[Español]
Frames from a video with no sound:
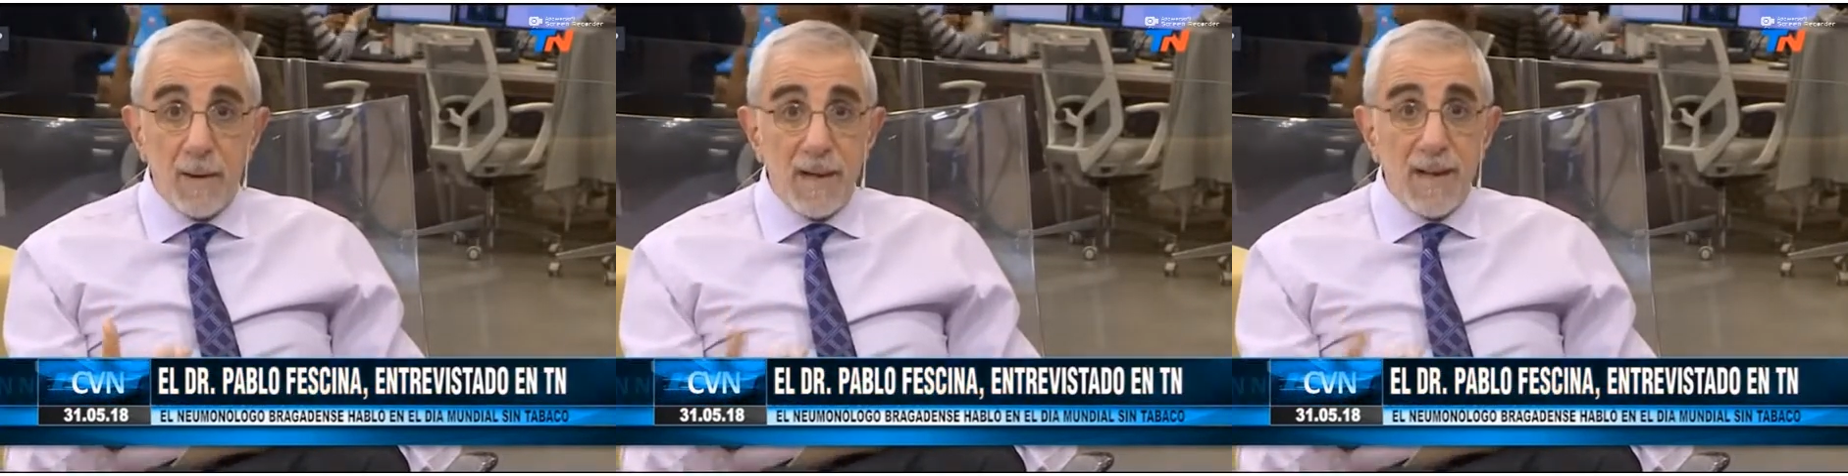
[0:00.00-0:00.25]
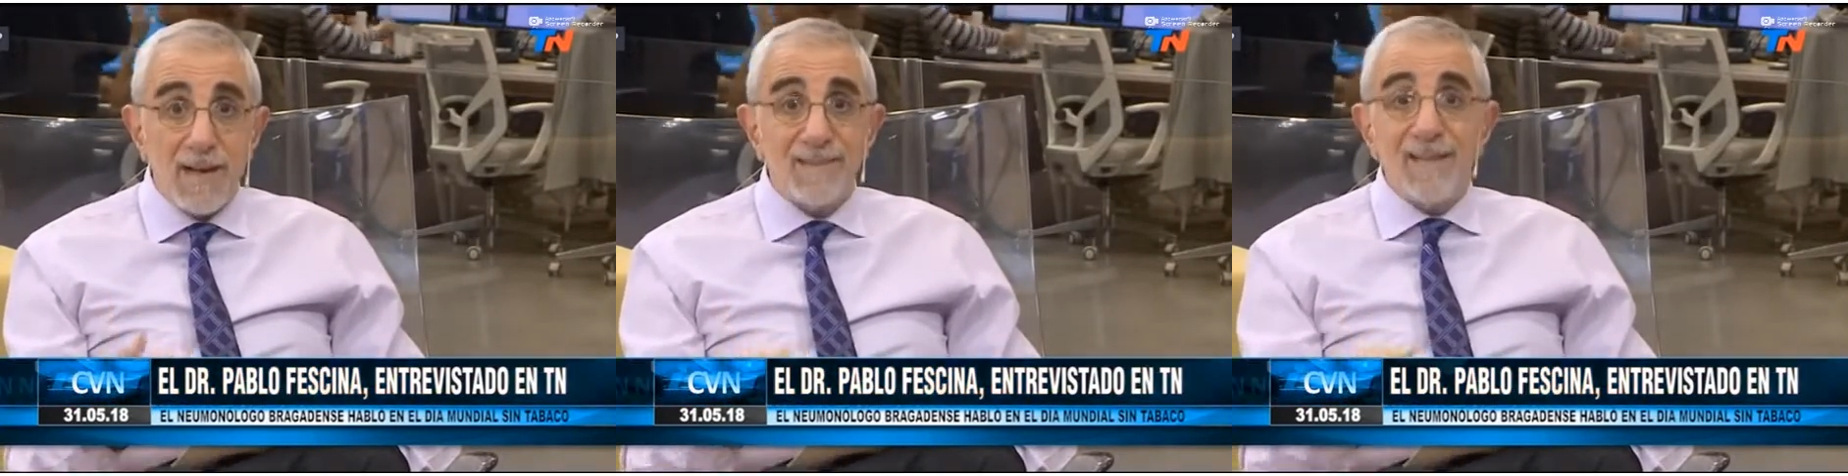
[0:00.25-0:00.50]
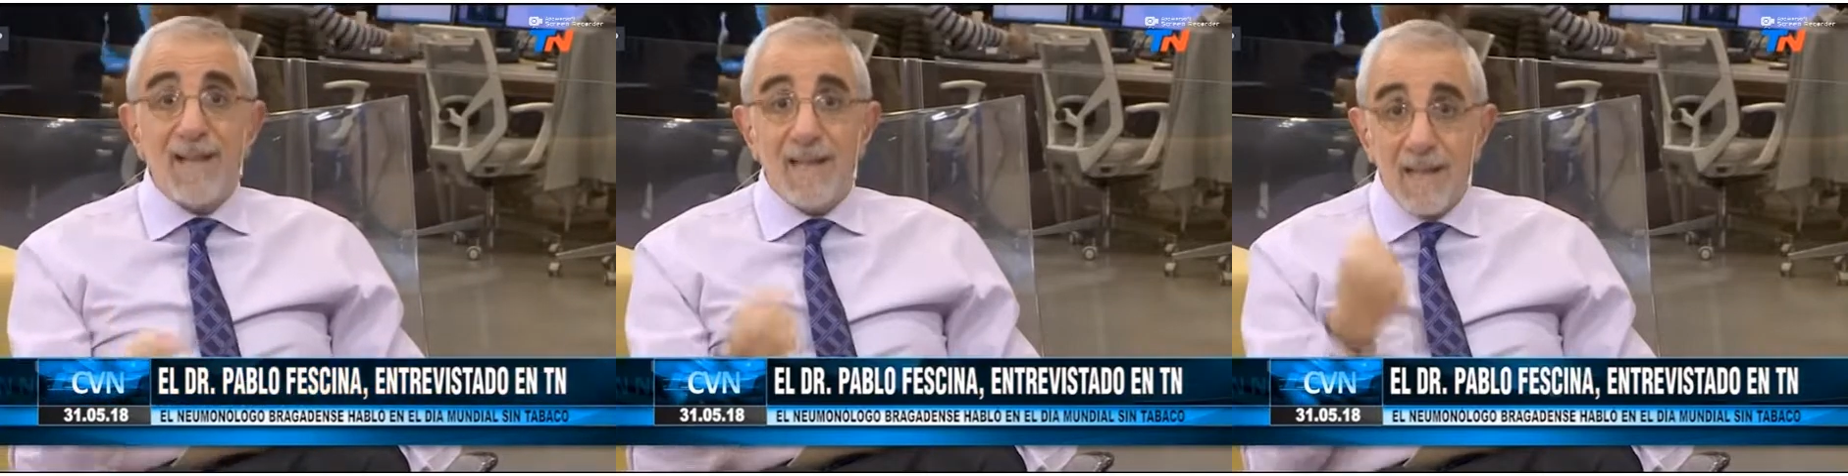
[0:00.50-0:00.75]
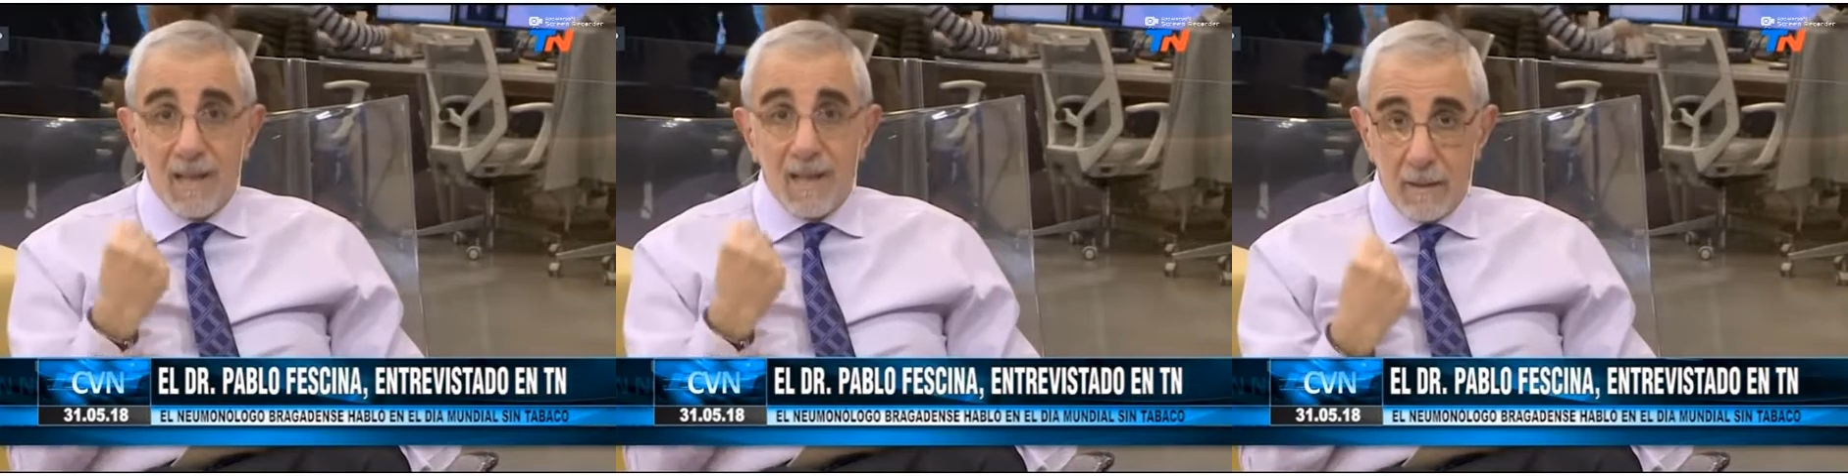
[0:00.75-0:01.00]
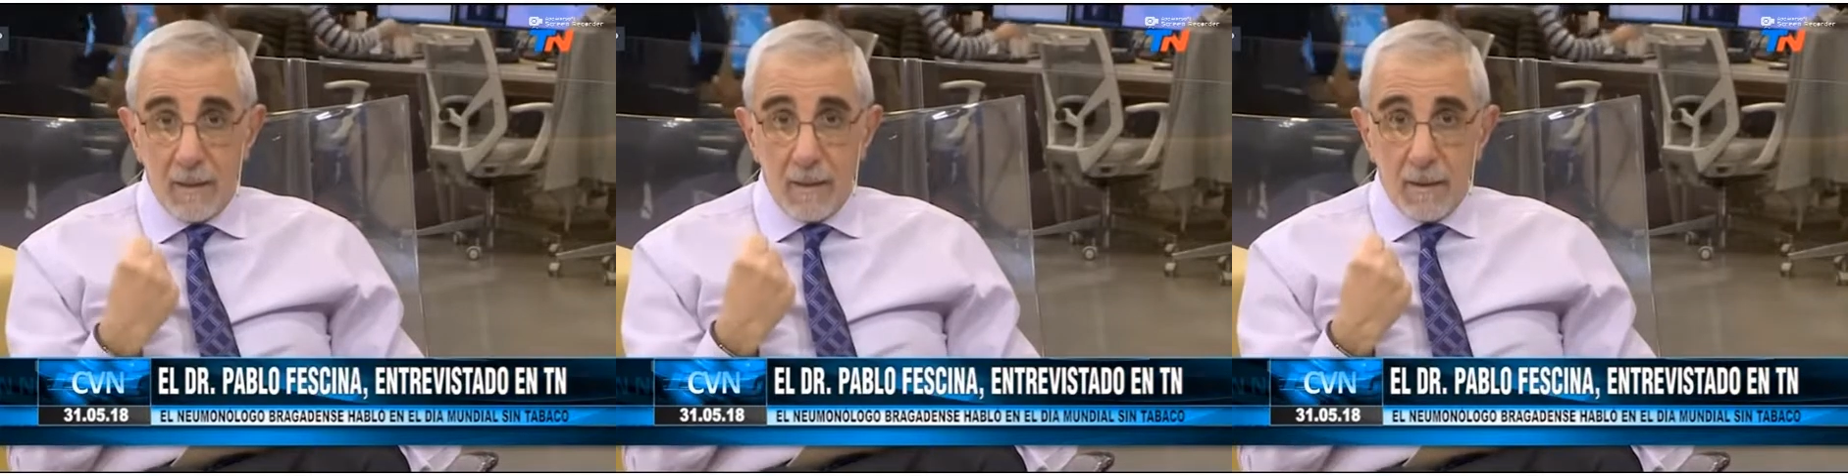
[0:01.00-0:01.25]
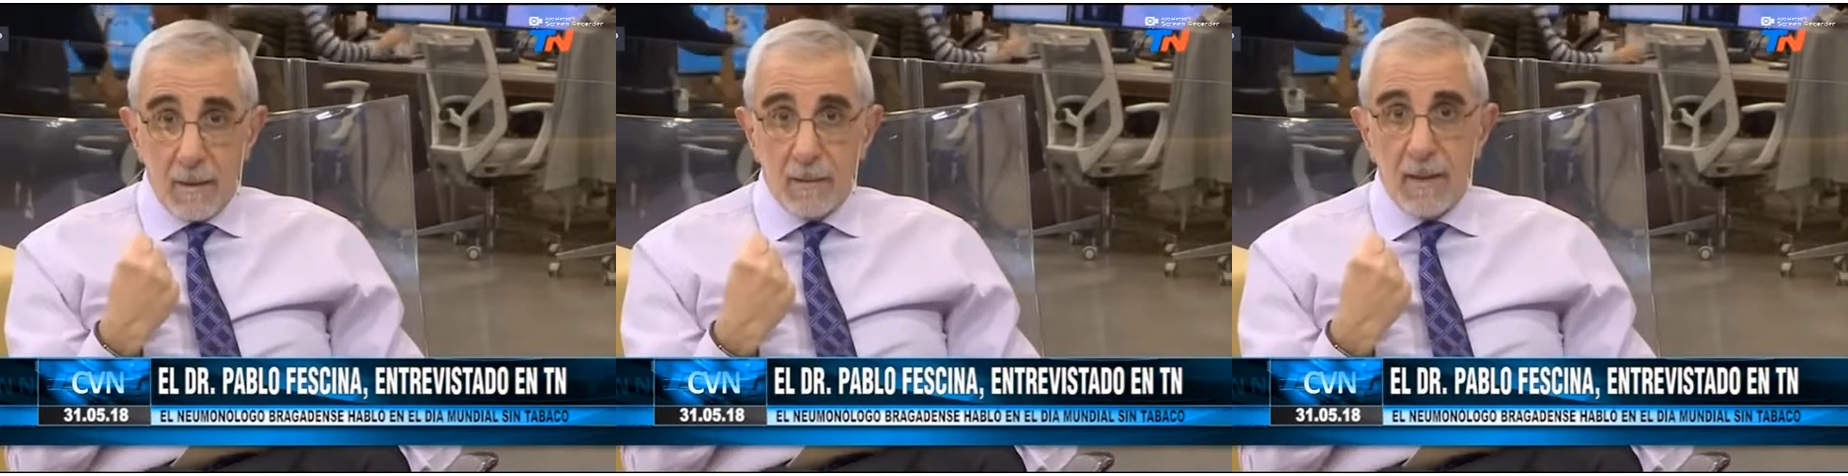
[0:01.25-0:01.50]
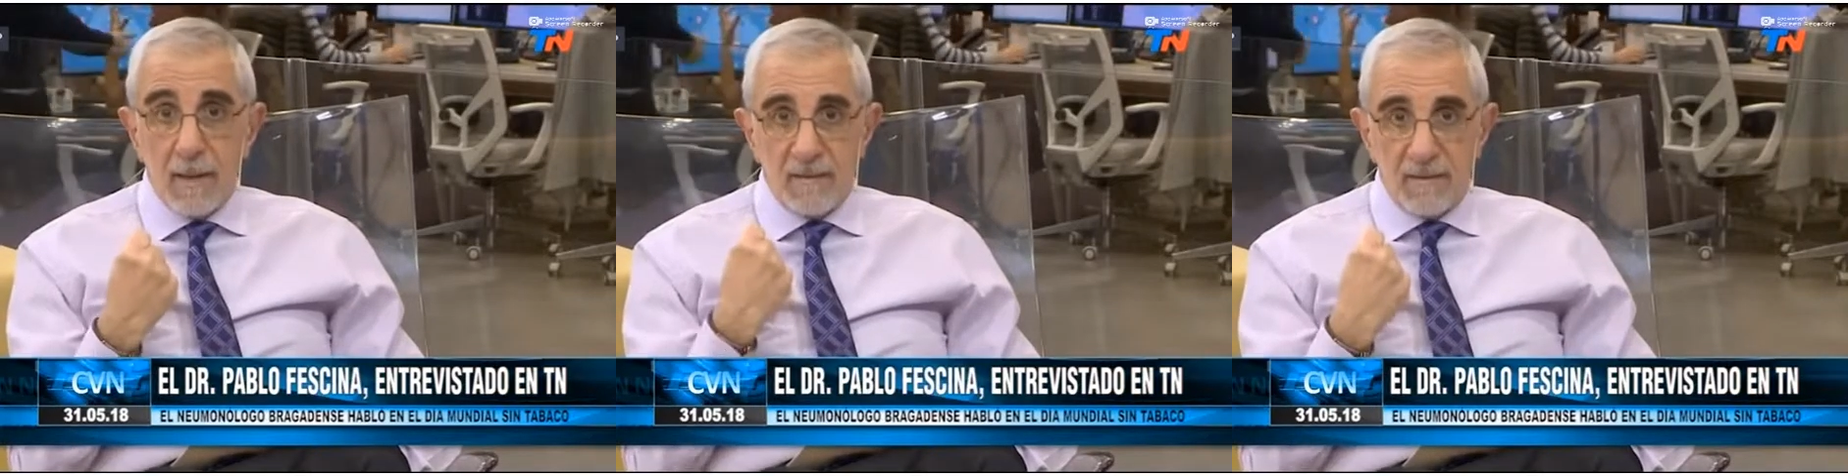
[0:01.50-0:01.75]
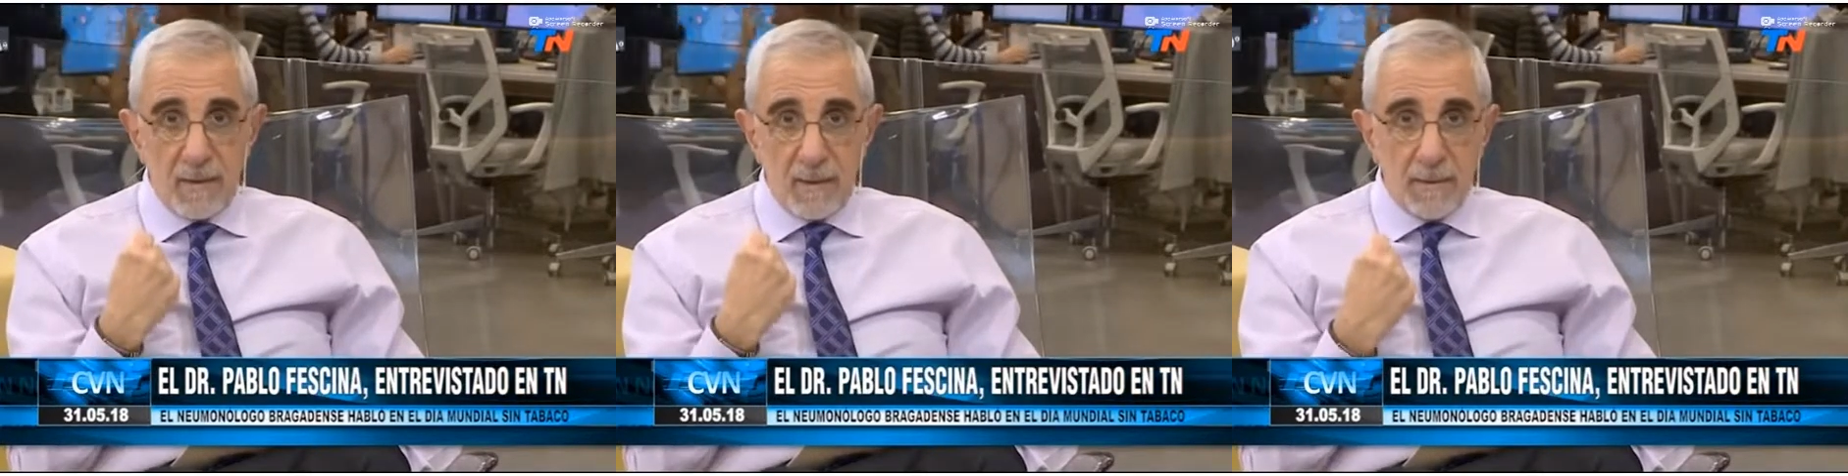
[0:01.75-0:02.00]
salir de esa
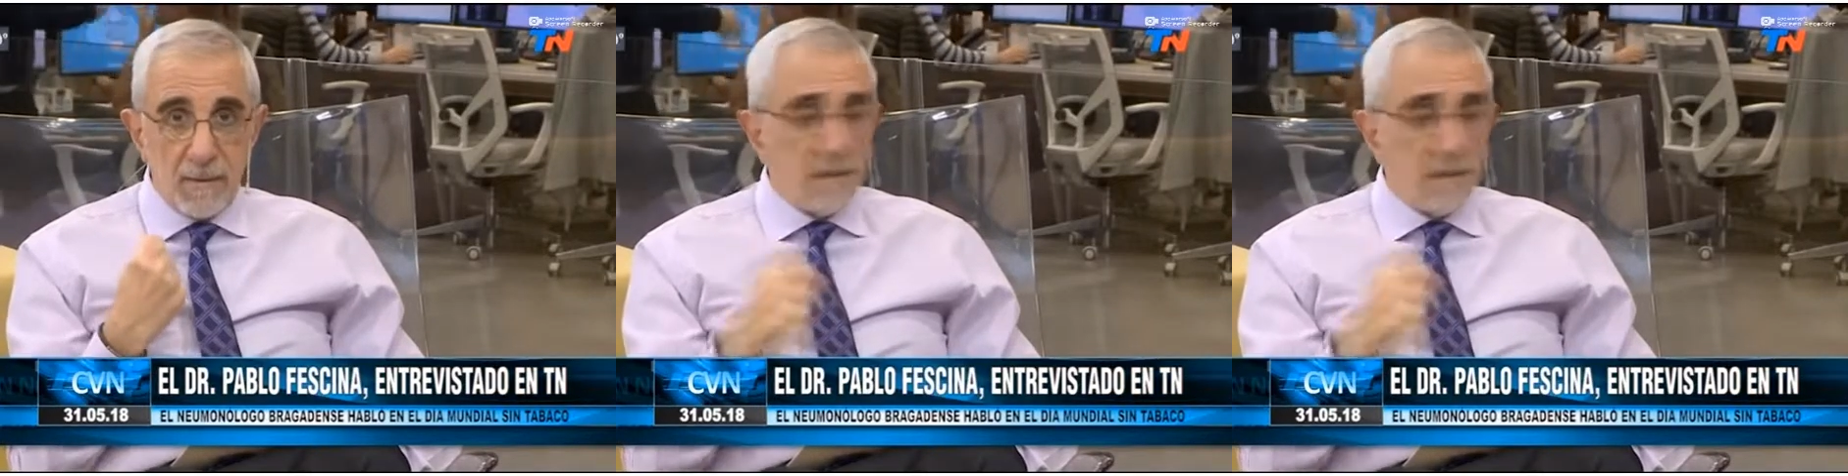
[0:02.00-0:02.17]
dependencia.